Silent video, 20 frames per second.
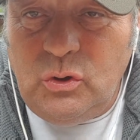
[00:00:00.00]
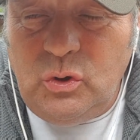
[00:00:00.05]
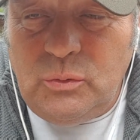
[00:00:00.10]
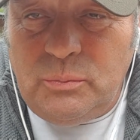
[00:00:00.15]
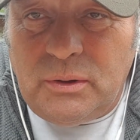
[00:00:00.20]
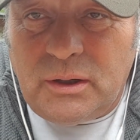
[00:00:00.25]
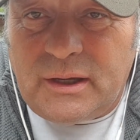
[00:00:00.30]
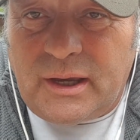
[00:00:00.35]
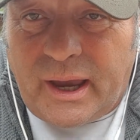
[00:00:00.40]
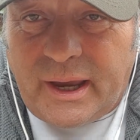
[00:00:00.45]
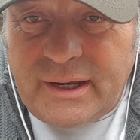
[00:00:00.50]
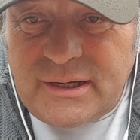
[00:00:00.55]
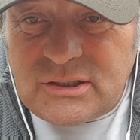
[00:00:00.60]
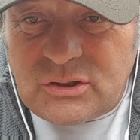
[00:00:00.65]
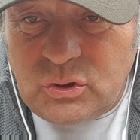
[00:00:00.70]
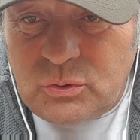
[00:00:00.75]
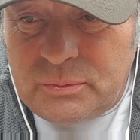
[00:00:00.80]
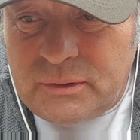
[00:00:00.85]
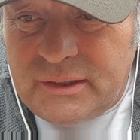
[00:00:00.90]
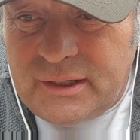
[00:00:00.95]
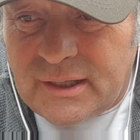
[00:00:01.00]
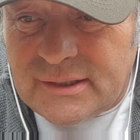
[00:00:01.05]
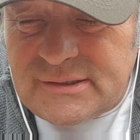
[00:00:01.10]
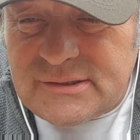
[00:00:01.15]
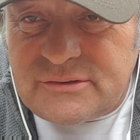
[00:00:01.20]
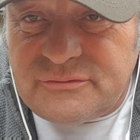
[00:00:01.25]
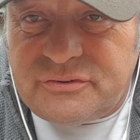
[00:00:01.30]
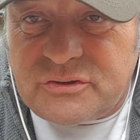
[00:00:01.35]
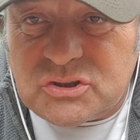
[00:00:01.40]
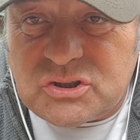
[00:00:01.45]
über Greichen, über die
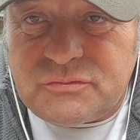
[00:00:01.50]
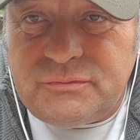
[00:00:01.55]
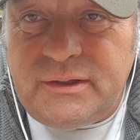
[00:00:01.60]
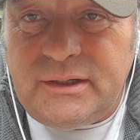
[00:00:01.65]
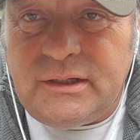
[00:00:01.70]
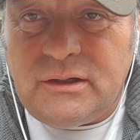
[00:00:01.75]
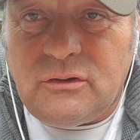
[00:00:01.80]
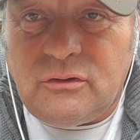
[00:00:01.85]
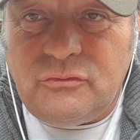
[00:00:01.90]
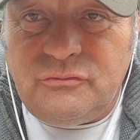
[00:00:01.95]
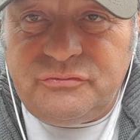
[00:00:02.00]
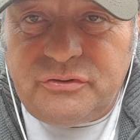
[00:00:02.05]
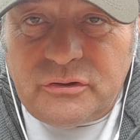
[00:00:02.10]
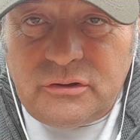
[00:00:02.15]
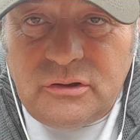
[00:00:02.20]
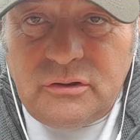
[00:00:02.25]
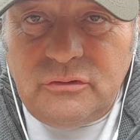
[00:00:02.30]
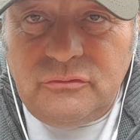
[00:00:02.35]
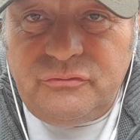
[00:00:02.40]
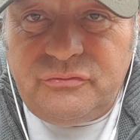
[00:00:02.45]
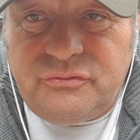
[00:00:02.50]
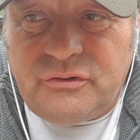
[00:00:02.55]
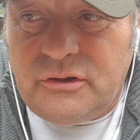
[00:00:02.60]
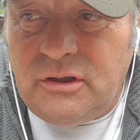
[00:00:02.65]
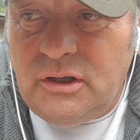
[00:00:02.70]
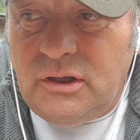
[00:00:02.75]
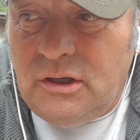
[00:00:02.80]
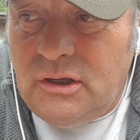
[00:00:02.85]
ganzen Verschwägerungen Ver und Ver